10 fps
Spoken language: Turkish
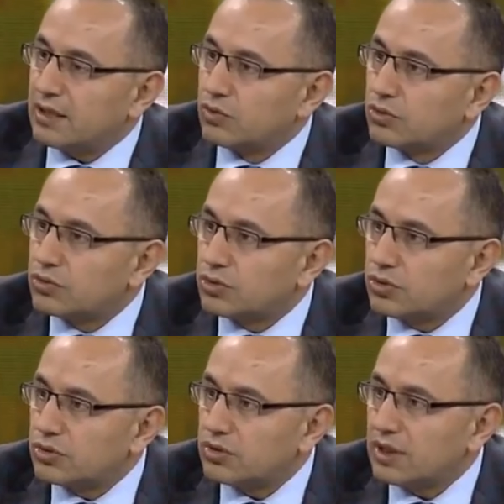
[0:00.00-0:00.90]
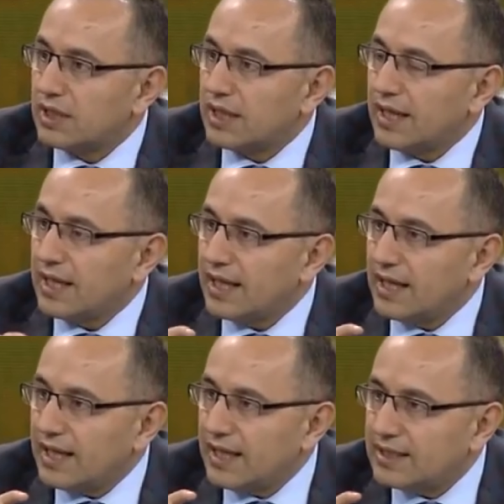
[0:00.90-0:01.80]
unsurun
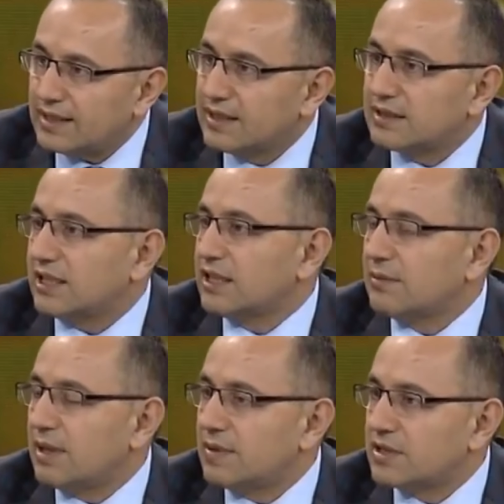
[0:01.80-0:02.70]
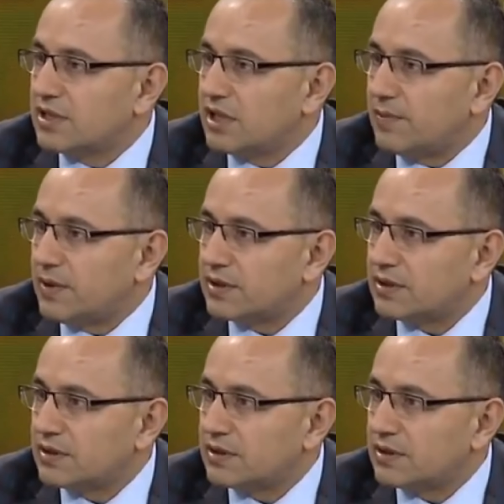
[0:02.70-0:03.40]
etnik tanımlamasını yapar.